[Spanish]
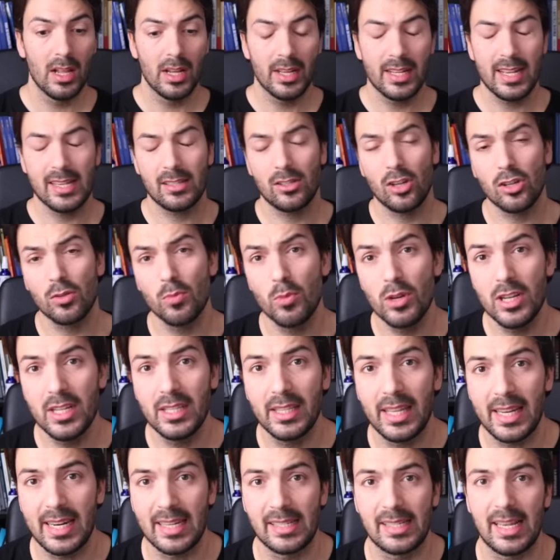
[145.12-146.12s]
Y esto es muy
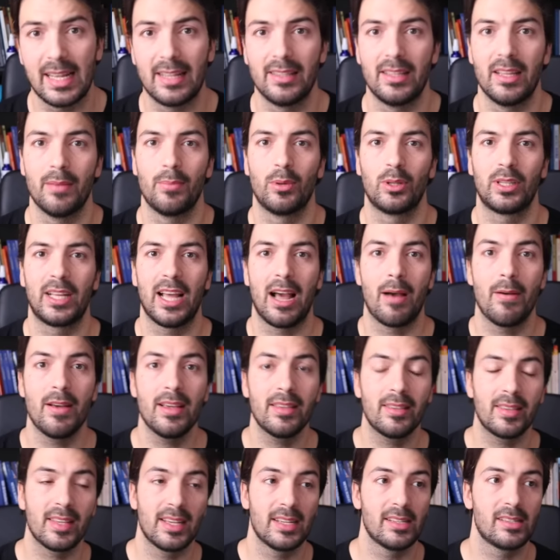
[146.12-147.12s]
interesante porque a
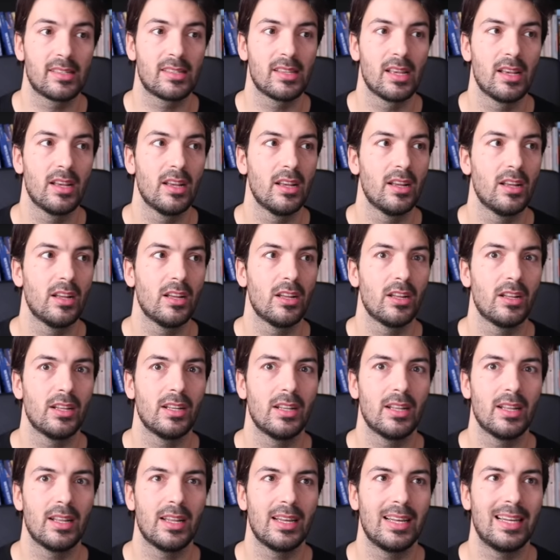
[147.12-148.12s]
veces
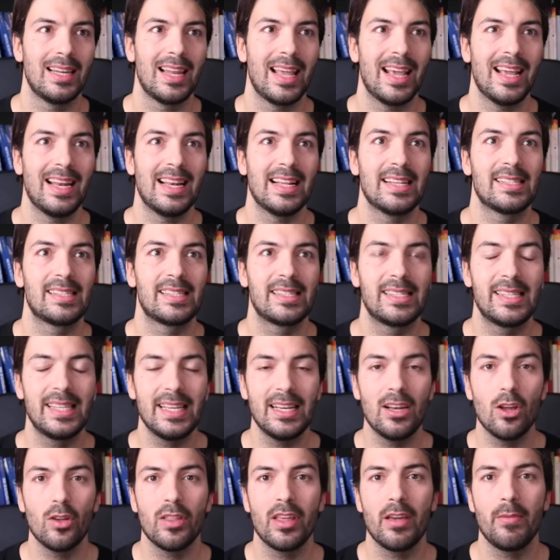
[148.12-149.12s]
el
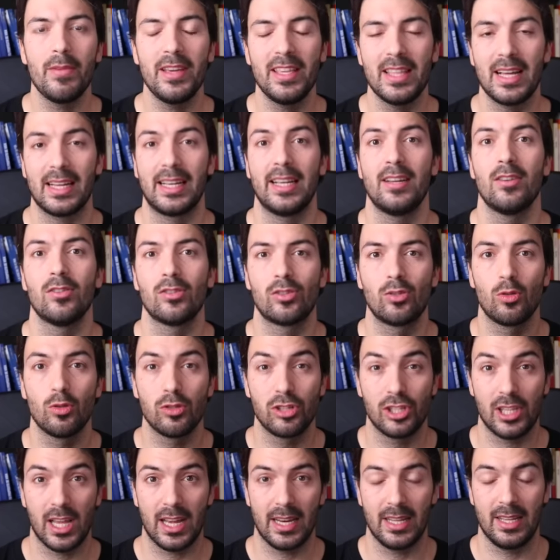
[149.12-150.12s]
estilo de vida que nos
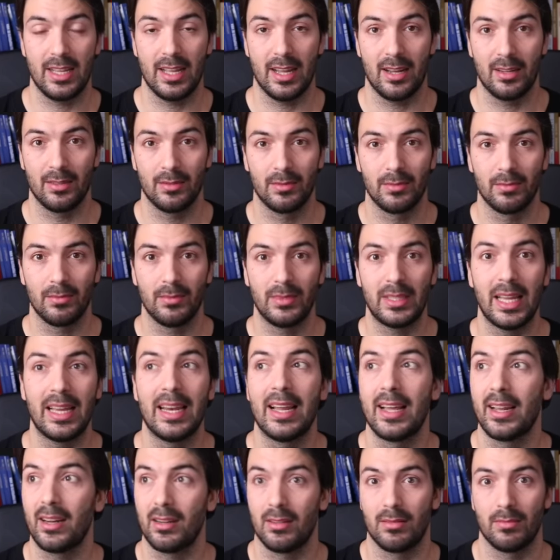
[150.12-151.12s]
gustaría
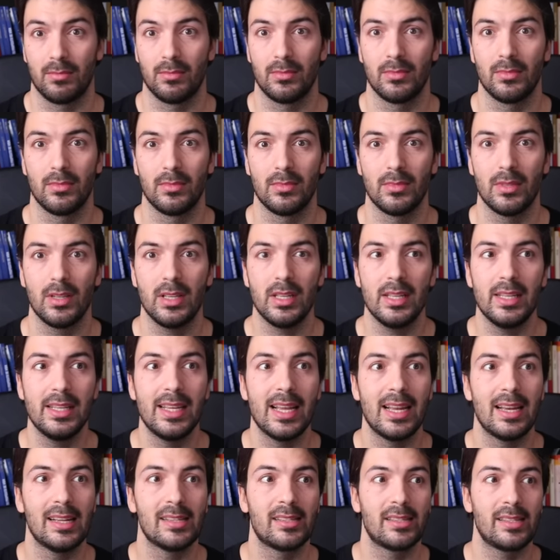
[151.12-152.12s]
tener y
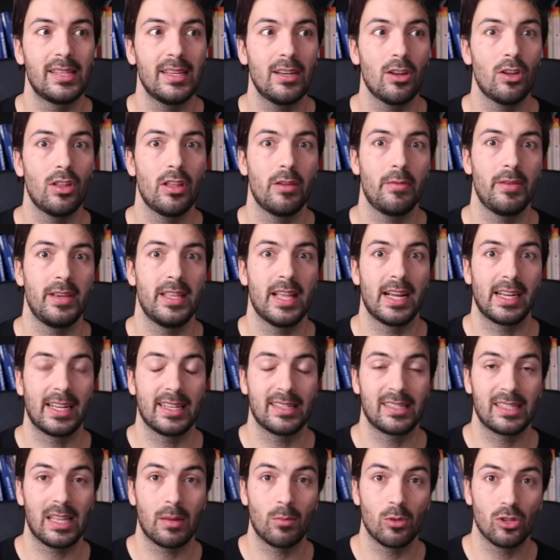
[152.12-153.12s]
el estilo de vida que
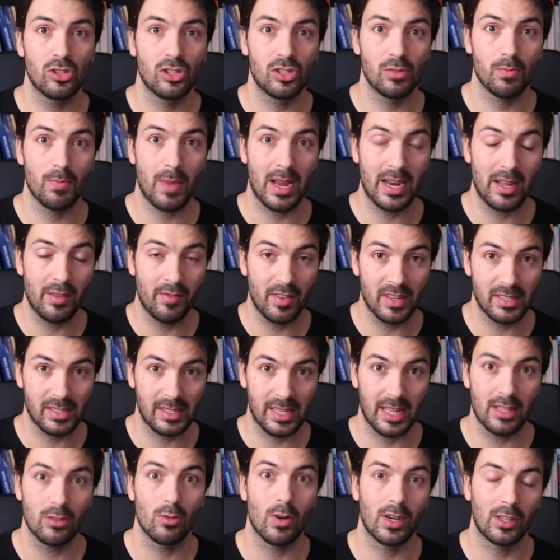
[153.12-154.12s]
estamos
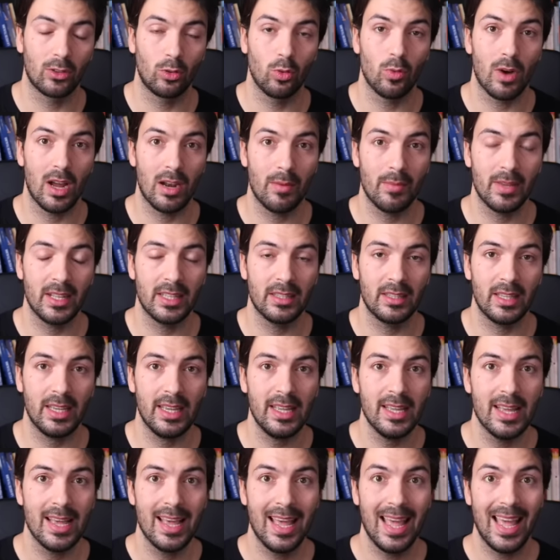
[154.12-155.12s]
manifestando
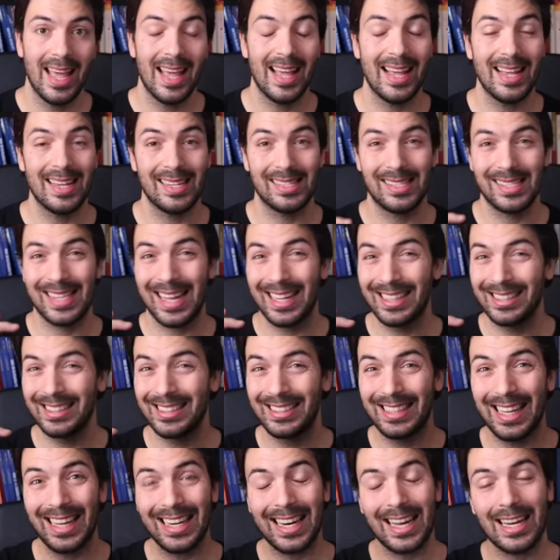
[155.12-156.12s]
actualmente
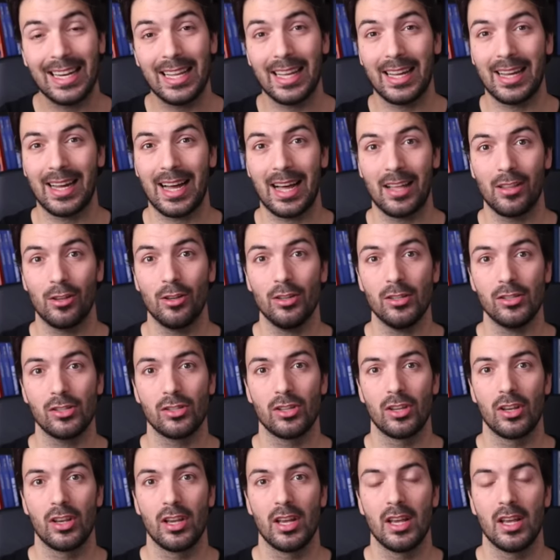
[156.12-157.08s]
están tan alejados